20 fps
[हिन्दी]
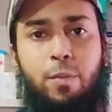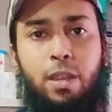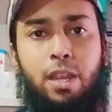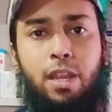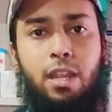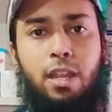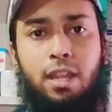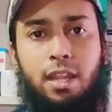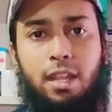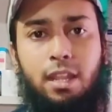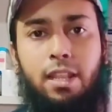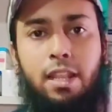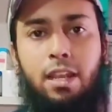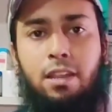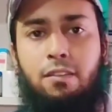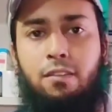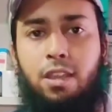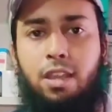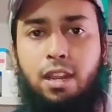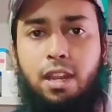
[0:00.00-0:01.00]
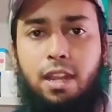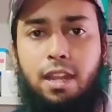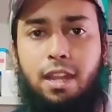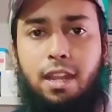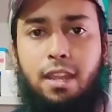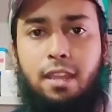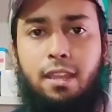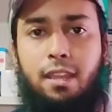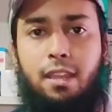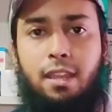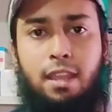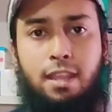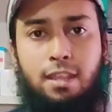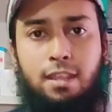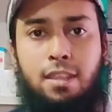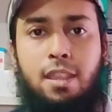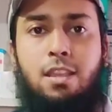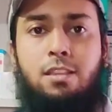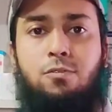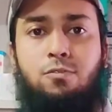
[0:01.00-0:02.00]
में टिल देन अवर ग्रेट डे एंड
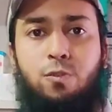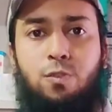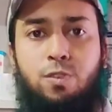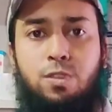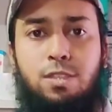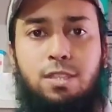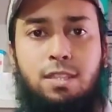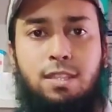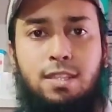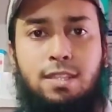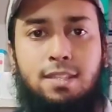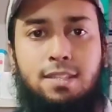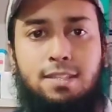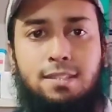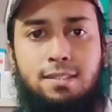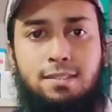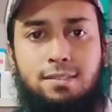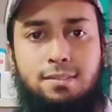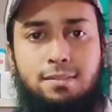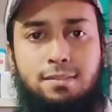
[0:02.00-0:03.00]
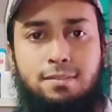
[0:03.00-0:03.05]
थैंक्स फॉर वॉचिंग